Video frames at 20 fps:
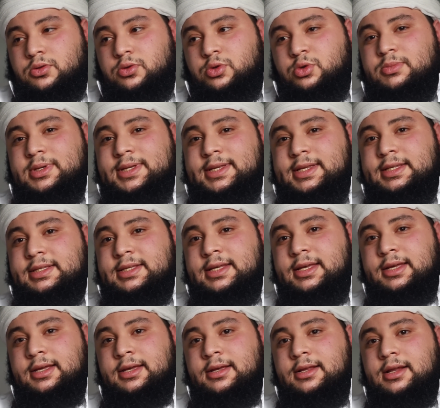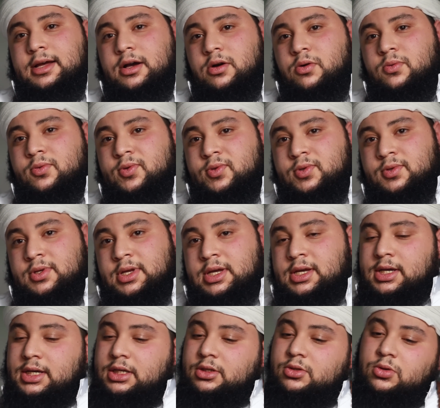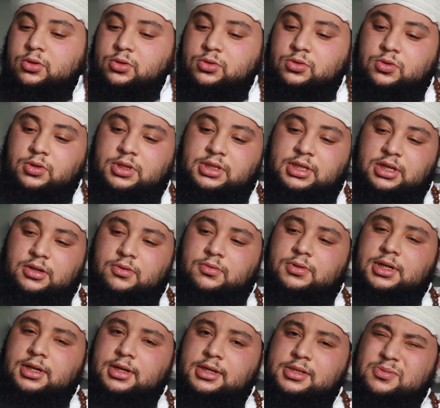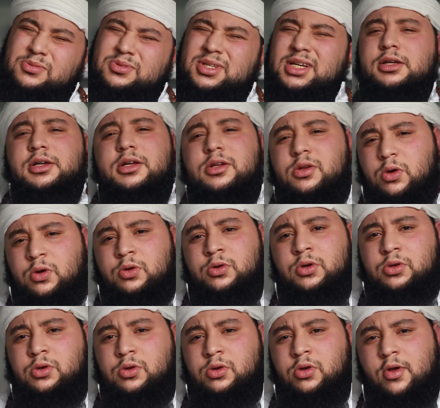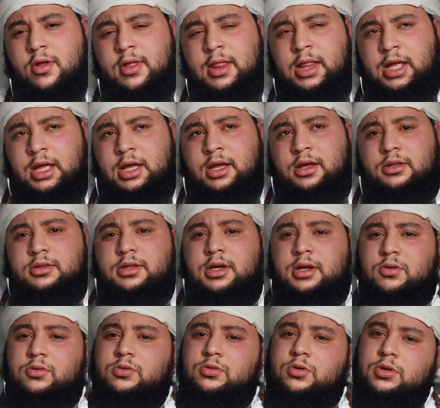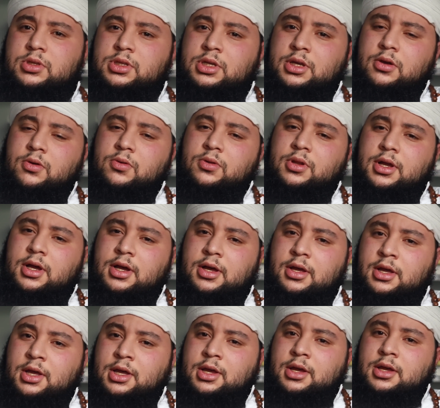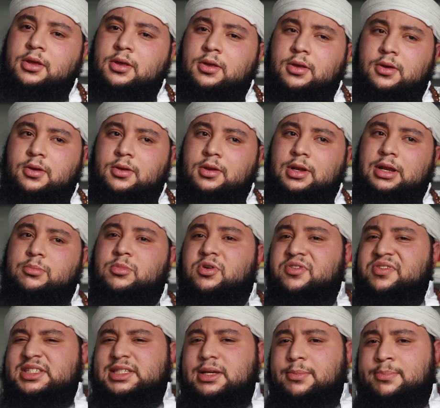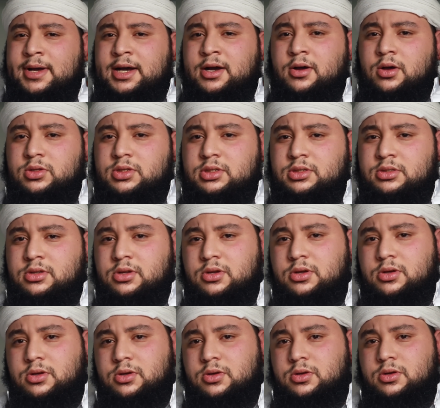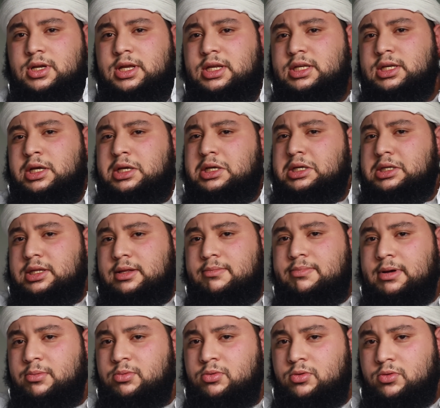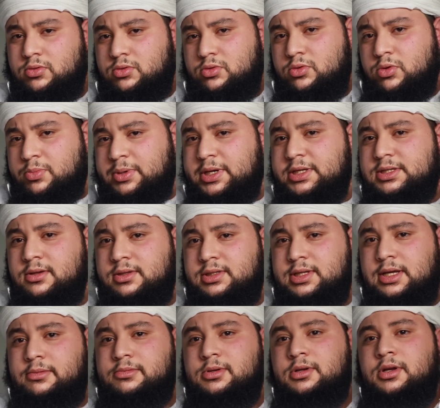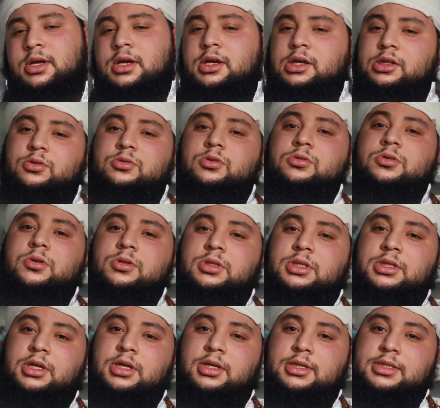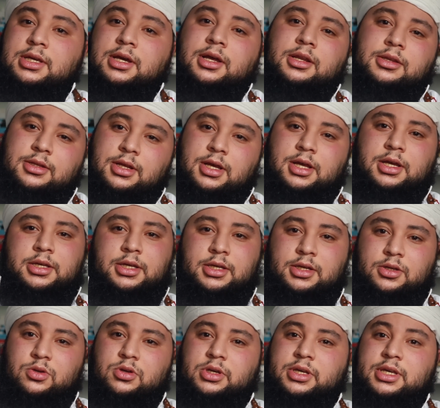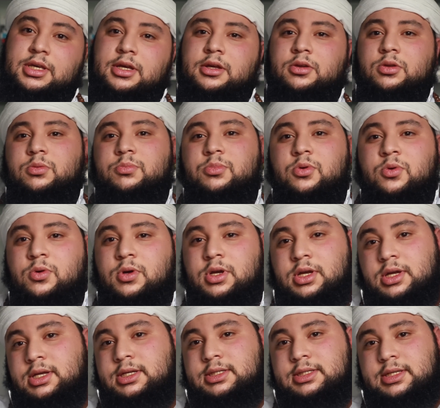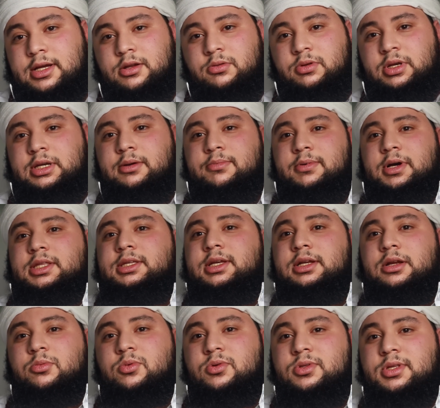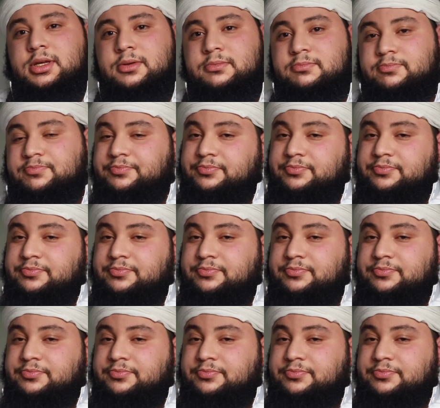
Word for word: l'humilité, la honte, et de l'autre côté, on a Allah l'orgueilleux. D'un autre côté, on a euh, la mauvaise apparence, euh, quelqu'un qui n'est pas beau, non présentable. De l'autre côté, c'est Allah qui est, le, beau. C'est à lui qu'appartient la beauté.